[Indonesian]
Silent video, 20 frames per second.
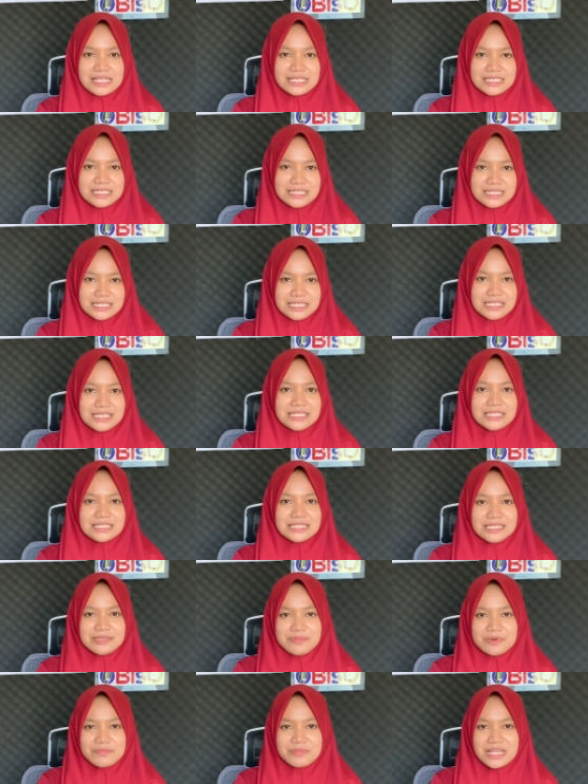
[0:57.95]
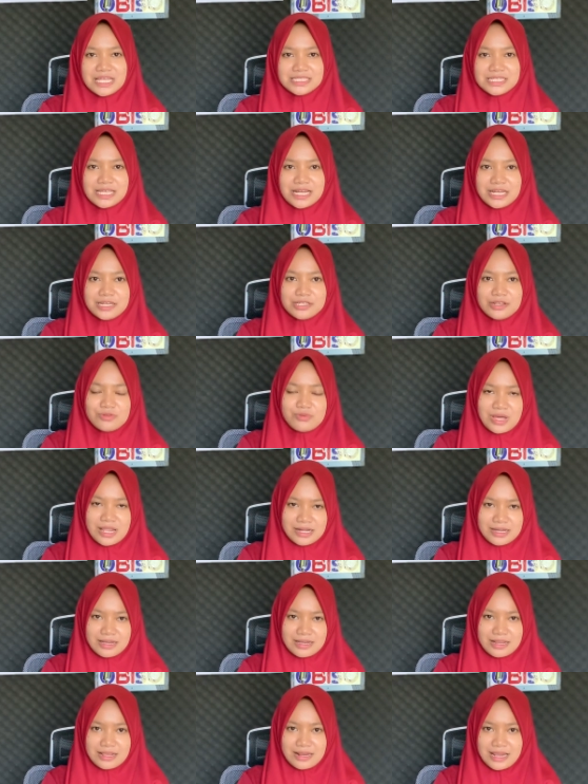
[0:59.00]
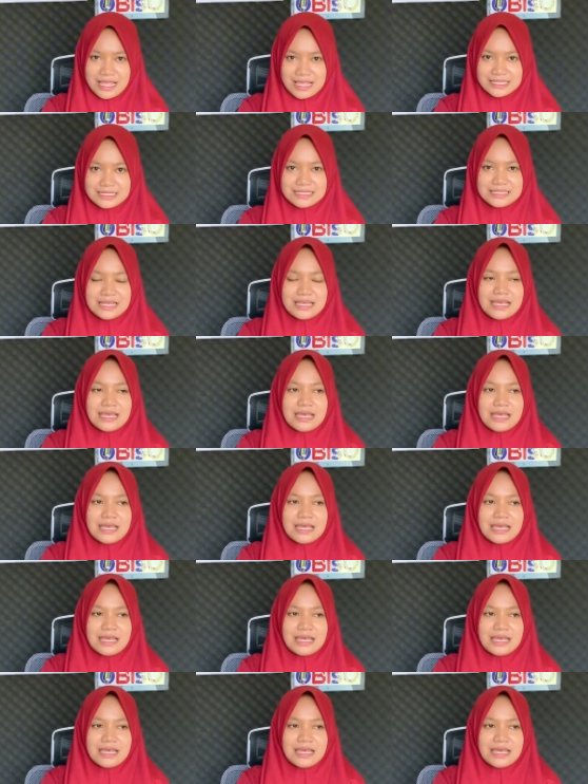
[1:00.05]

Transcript: ini di pembelajaran di luar kelas.